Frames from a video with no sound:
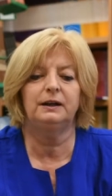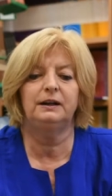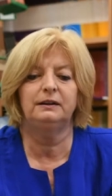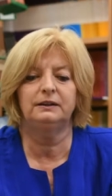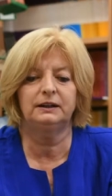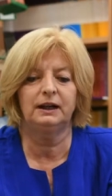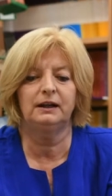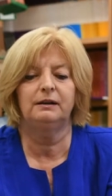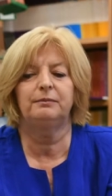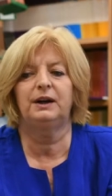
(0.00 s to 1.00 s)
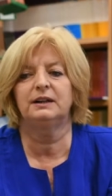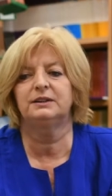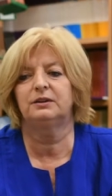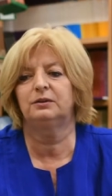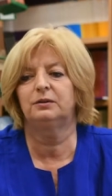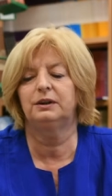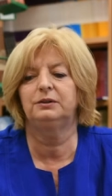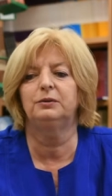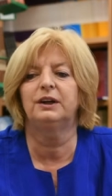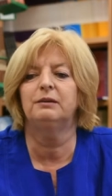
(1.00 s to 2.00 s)
i te prace, o których
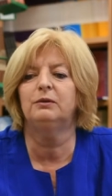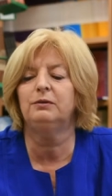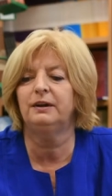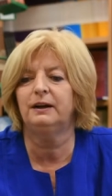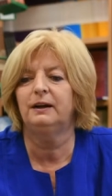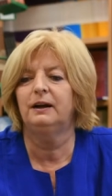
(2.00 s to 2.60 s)
tutaj mówię,